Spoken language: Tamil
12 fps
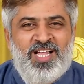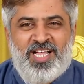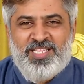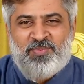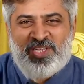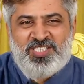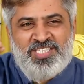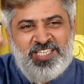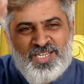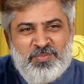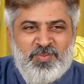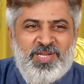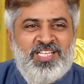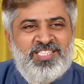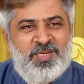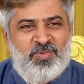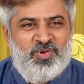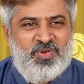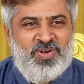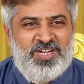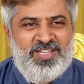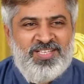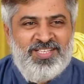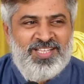அந்த பிரச்சனையை நம்ம மேலேயே திருப்பி
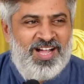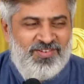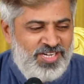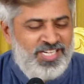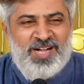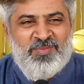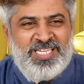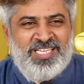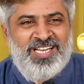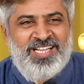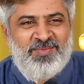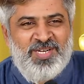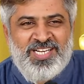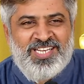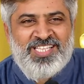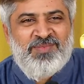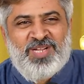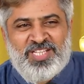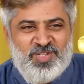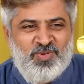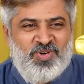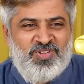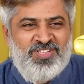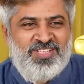விட்டுருவாங்க அவன் காமிக்கலை அப்படின்றதே
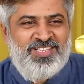மறந்துடுவோம்